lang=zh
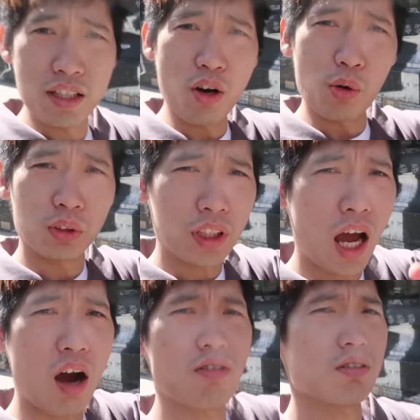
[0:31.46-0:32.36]
哟，大
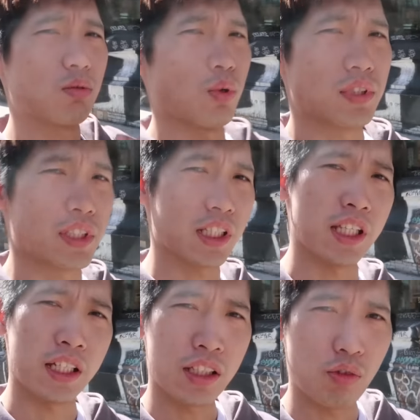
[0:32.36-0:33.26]
家好，我是一
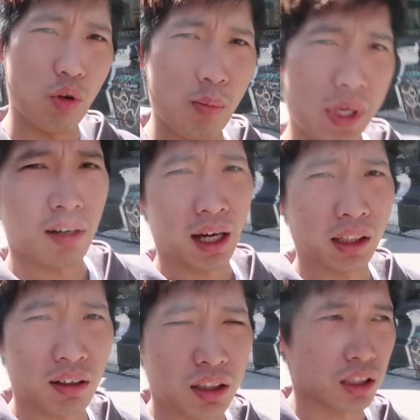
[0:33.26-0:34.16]
宁，我们又来
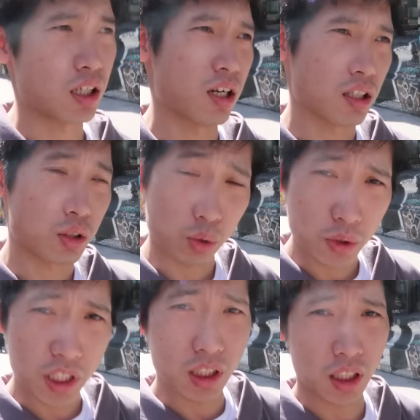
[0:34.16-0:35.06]
到了这个
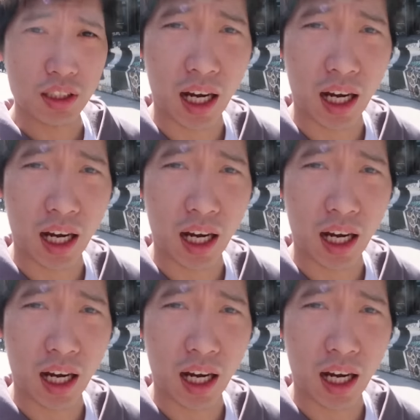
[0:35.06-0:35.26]
熟悉的